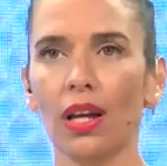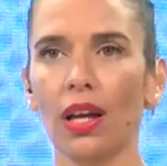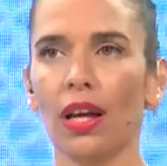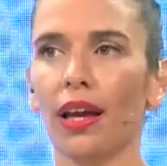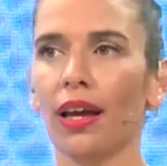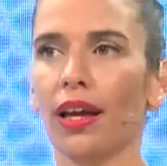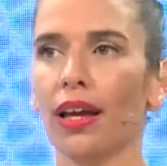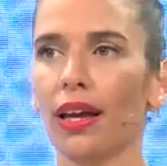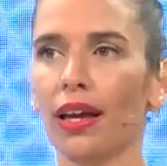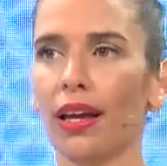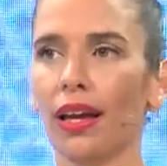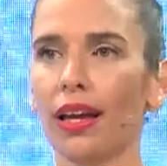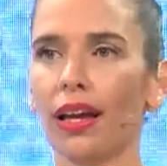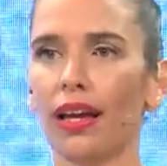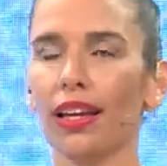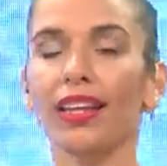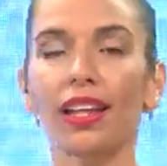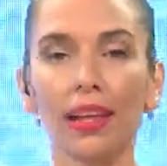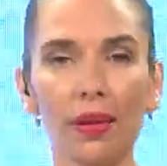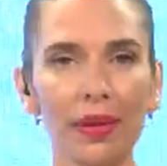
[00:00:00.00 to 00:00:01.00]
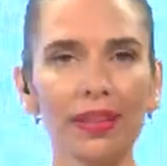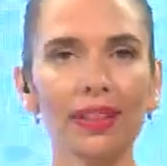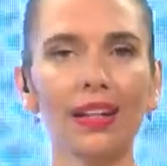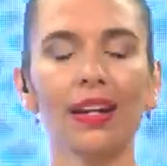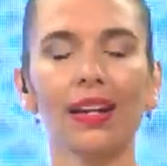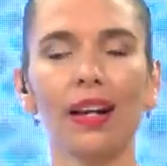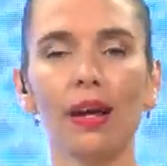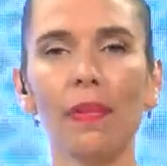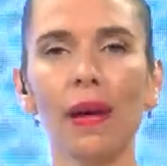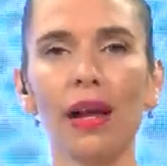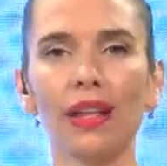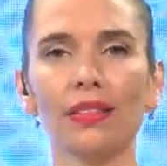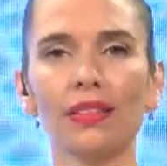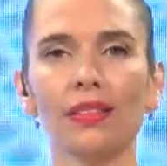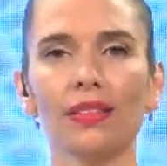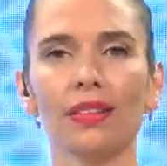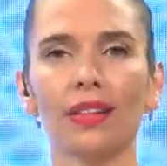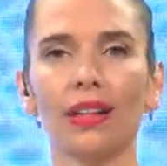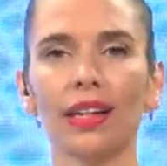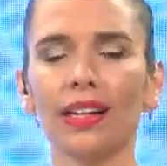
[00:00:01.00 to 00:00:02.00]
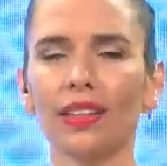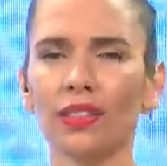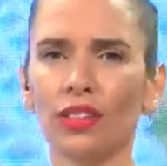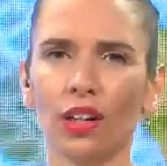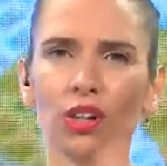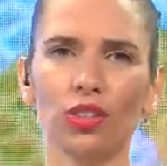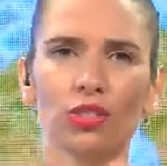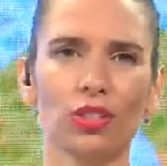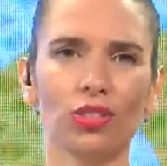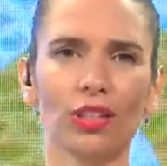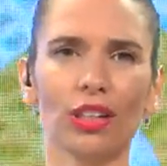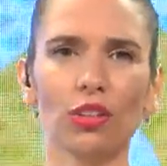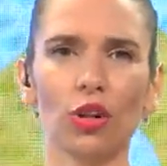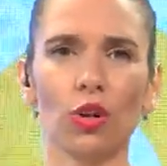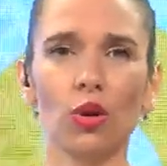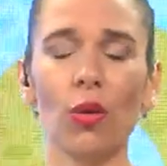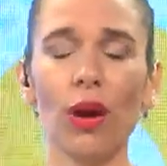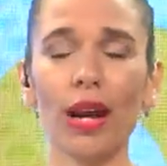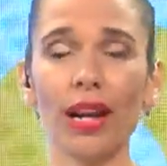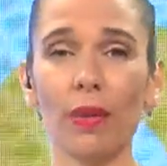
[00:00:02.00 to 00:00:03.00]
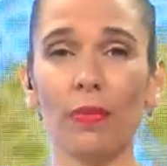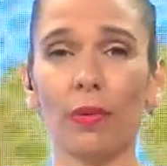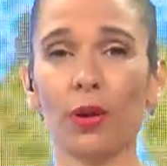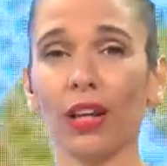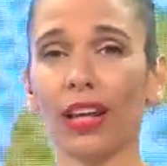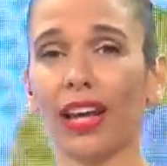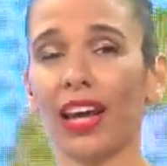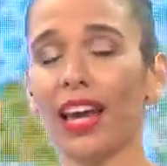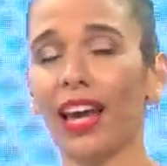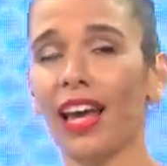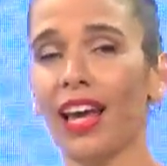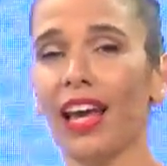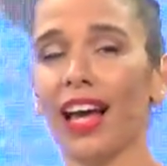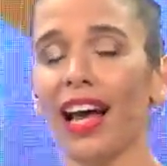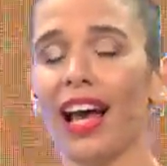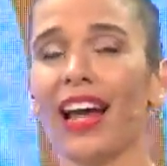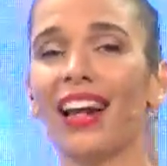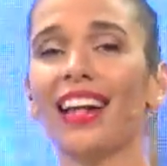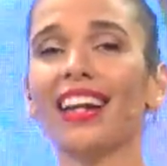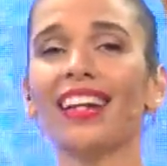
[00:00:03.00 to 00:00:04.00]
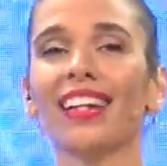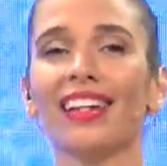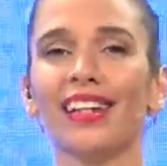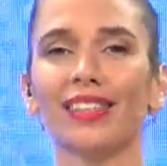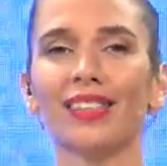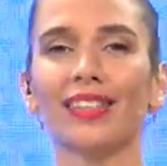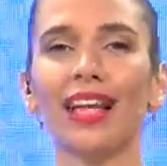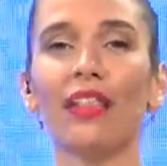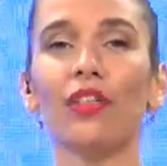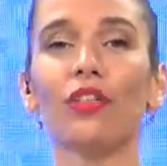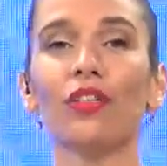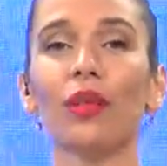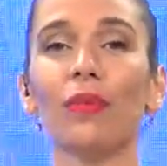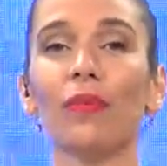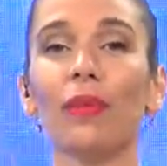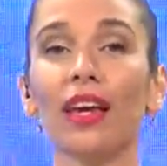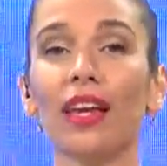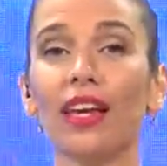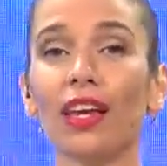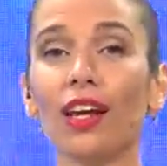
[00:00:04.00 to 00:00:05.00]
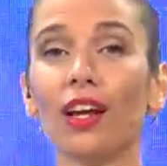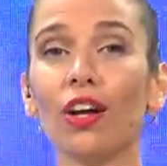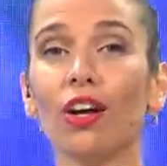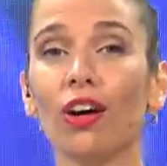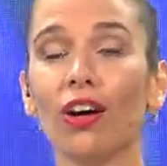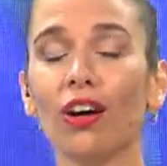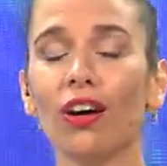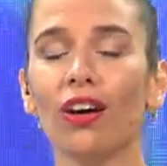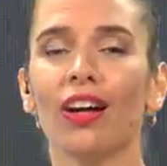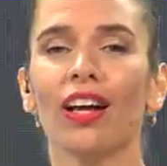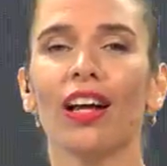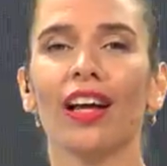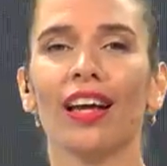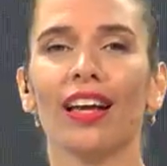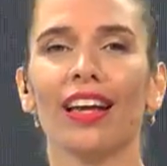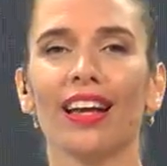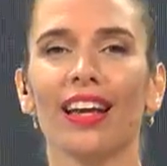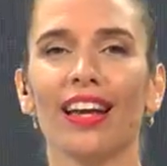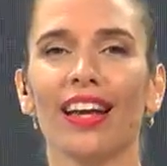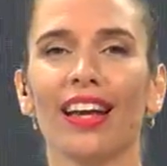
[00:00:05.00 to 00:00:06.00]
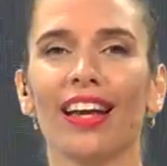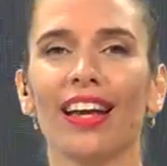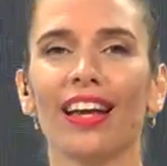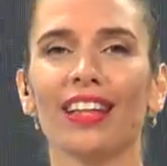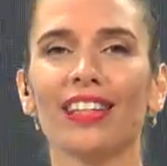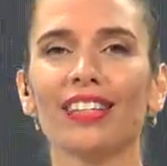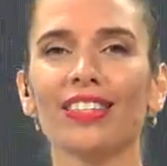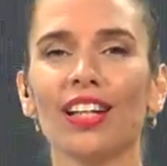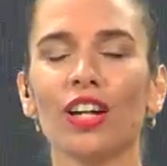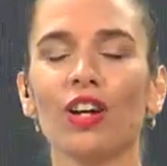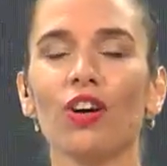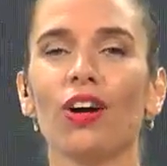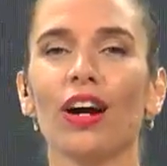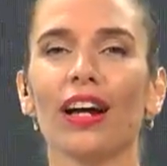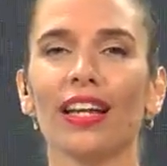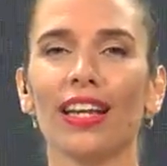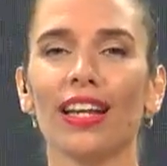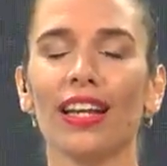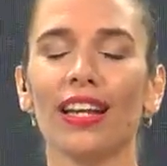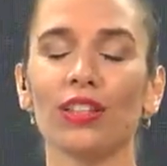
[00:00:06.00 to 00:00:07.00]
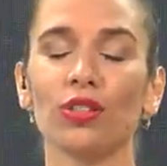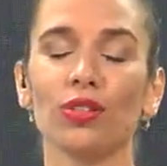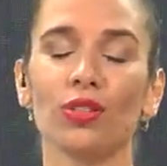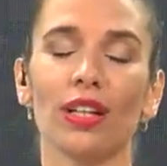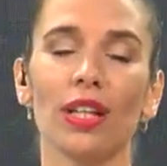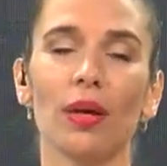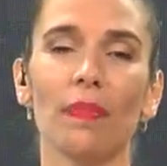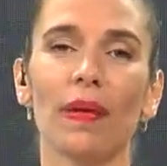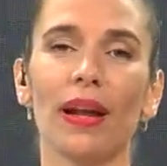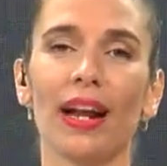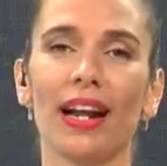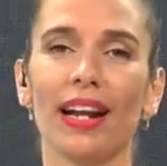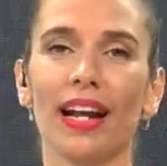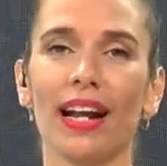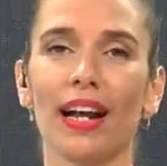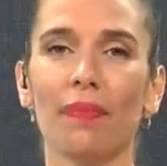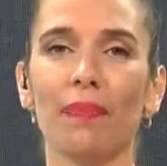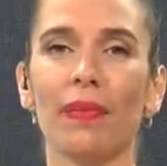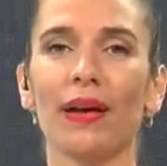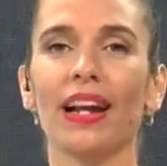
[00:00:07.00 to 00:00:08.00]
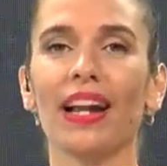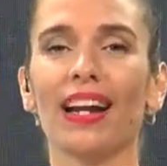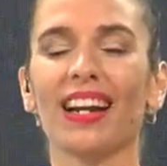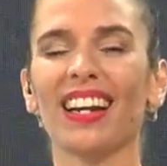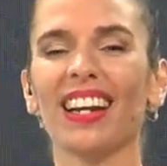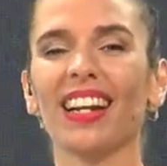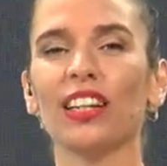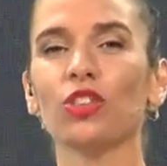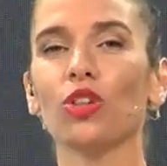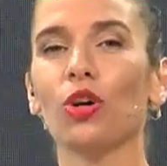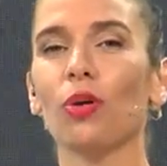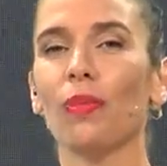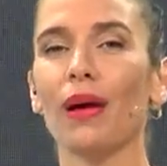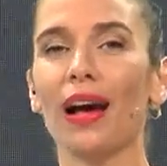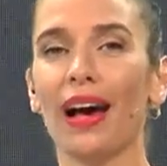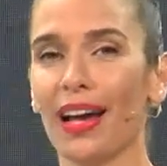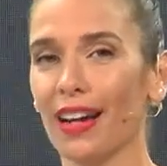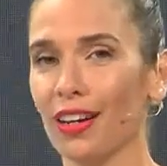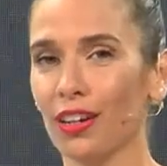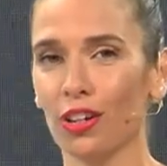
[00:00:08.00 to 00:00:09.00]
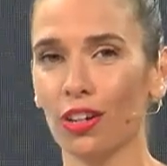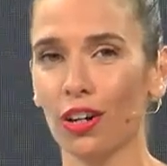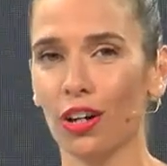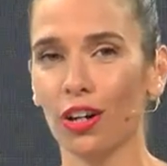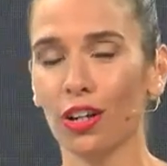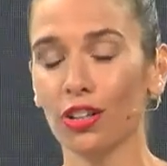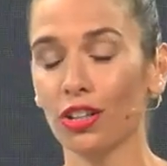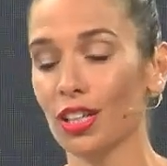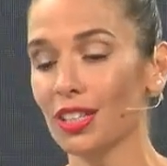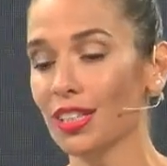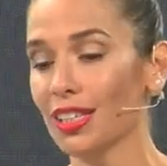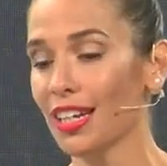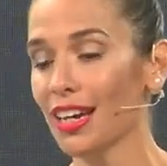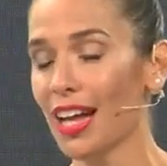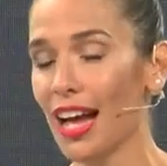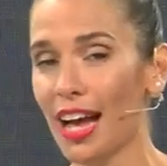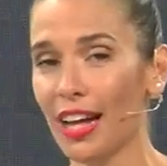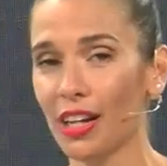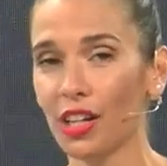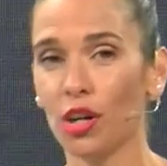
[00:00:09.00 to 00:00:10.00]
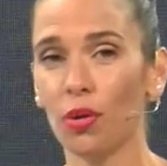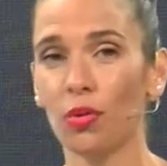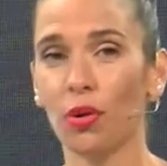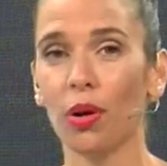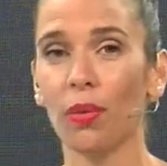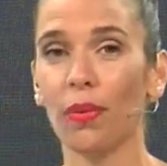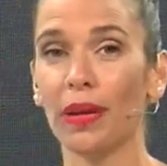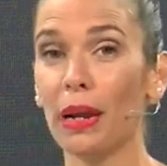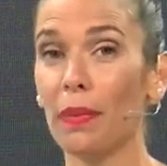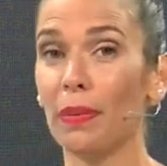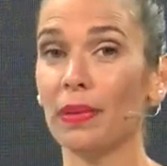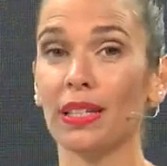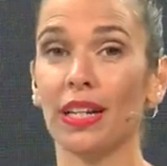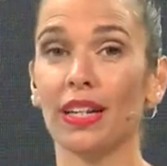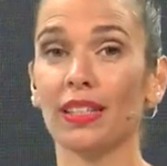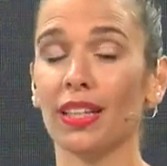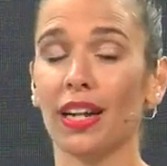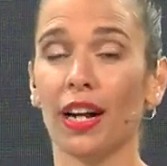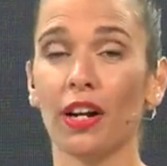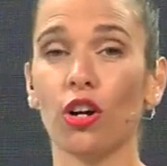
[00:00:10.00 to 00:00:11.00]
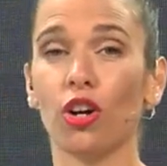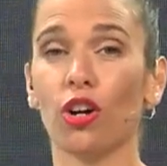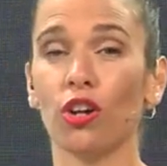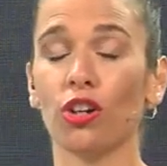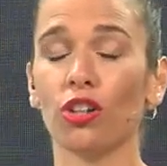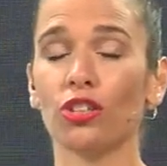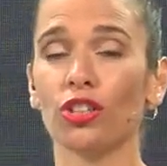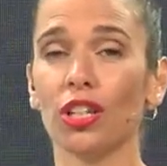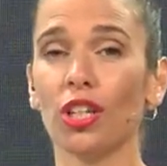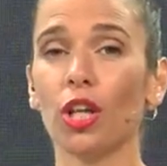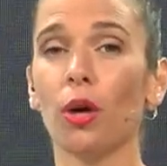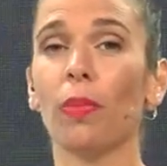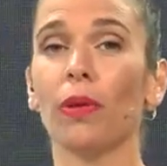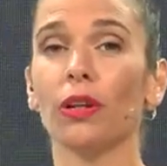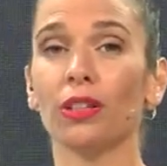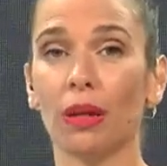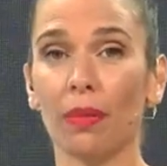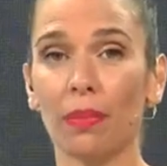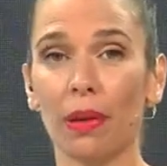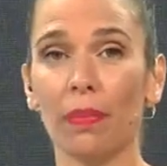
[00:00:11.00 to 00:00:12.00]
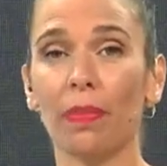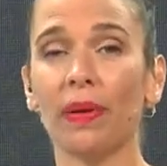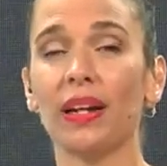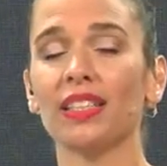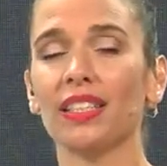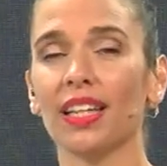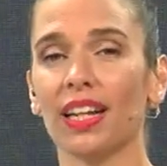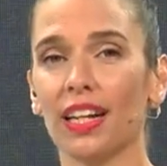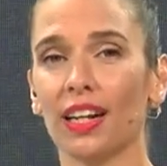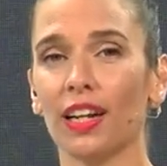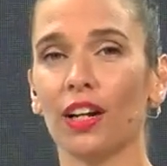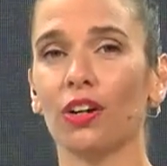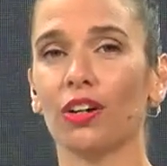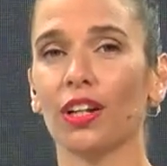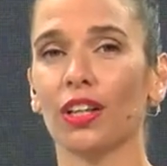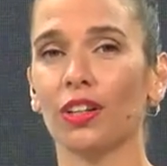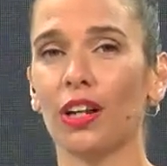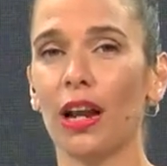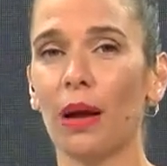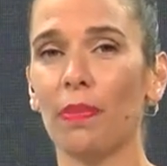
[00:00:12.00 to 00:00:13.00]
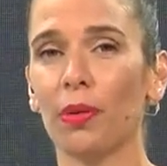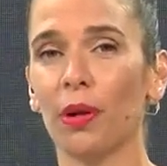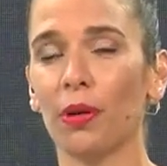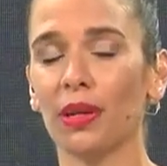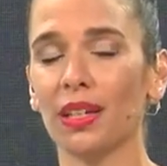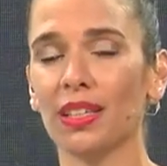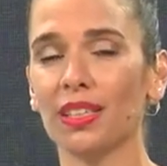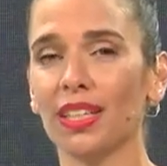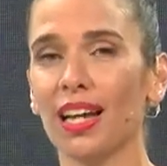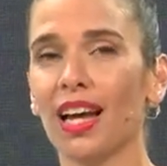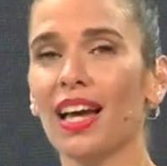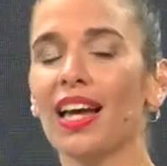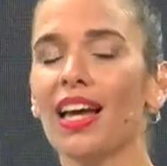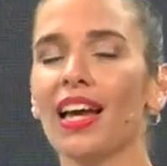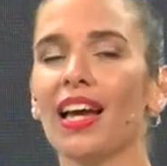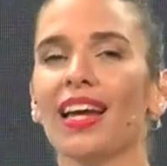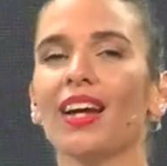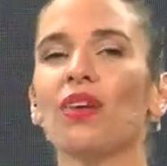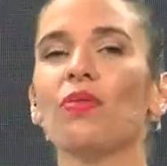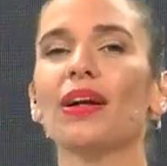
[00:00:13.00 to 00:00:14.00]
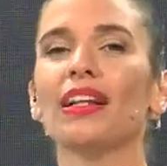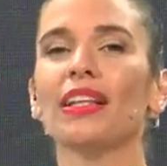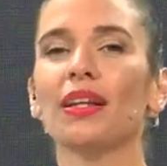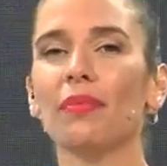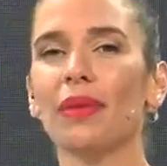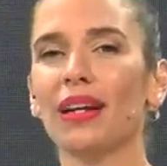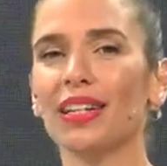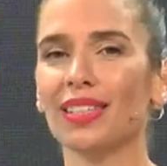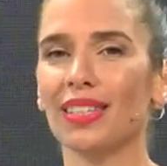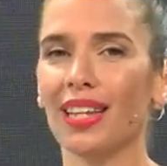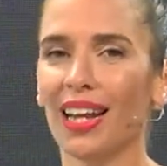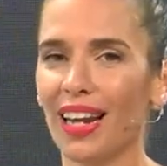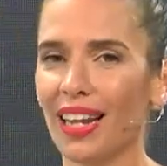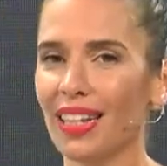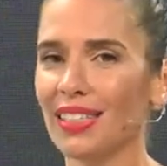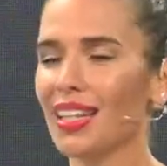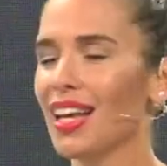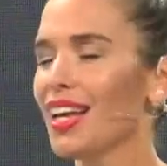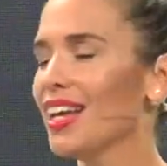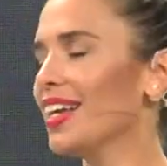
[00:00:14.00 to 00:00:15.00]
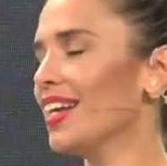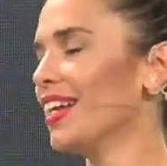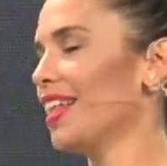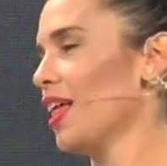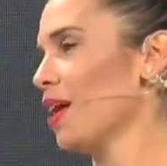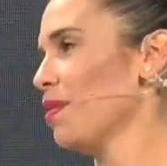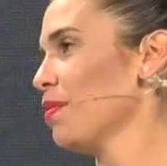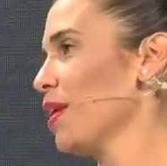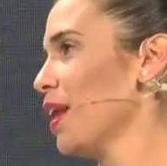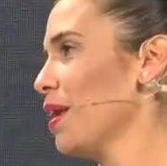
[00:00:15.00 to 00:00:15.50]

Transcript: Eh, y él va a estar en La Paz, entre otros tantos lugares, porque ha regresado de México eh, y llegó aquí a la ciudad de Paraná para retomar ¿no? los escenarios, volver a pisar escenarios conocidos, pero también para seguir recorriendo la provincia. Es Waldemar Salas y le damos la